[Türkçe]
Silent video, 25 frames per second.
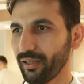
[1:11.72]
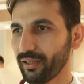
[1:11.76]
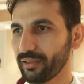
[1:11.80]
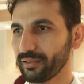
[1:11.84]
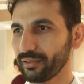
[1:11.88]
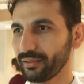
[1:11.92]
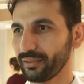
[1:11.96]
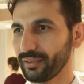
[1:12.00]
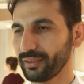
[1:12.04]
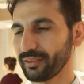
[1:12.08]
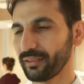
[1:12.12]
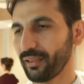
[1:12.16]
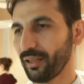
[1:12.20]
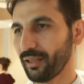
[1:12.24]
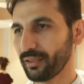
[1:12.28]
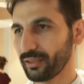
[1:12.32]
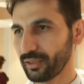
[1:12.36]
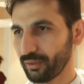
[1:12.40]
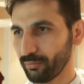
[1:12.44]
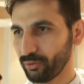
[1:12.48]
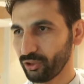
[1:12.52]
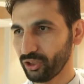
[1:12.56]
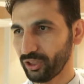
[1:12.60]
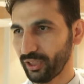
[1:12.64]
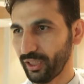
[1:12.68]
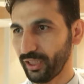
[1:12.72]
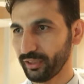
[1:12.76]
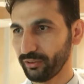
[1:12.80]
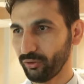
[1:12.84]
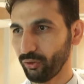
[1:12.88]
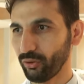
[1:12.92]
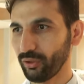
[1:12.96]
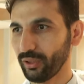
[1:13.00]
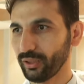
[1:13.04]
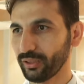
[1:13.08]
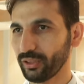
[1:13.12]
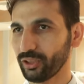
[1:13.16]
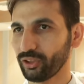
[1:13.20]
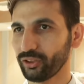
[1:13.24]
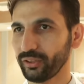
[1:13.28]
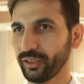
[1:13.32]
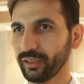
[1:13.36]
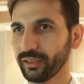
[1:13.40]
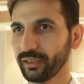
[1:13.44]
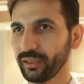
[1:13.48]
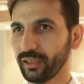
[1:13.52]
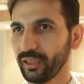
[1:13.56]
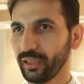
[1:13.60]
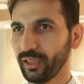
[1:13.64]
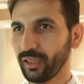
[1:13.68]
ağrısı, diz ağrısı gibi şikayetler olan
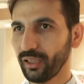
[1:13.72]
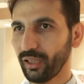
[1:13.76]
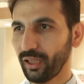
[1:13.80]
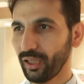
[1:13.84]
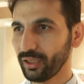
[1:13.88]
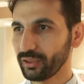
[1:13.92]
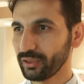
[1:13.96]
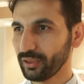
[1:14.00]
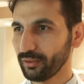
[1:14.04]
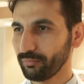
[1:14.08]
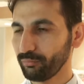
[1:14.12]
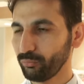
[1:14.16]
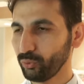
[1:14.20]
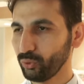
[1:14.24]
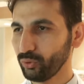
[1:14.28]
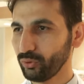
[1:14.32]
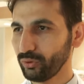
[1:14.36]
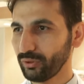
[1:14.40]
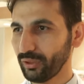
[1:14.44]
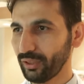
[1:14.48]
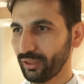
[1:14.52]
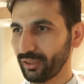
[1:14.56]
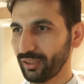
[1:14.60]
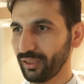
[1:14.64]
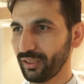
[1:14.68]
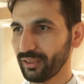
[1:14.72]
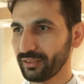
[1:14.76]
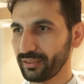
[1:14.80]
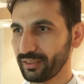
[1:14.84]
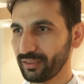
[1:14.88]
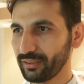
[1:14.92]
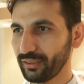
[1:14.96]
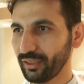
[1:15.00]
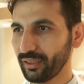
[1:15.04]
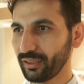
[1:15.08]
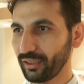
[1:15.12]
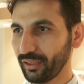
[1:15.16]
kişiler. Ancak bu rahatsızlıkların